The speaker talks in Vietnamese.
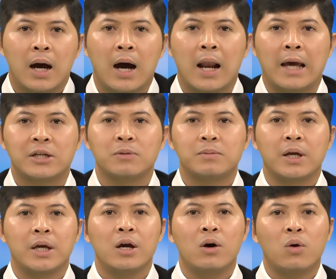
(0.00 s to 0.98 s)
Ở lại trong
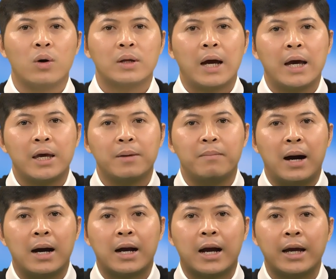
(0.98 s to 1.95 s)
tình yêu của Thầy
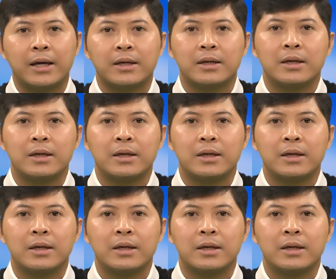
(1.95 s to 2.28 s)
bằng cách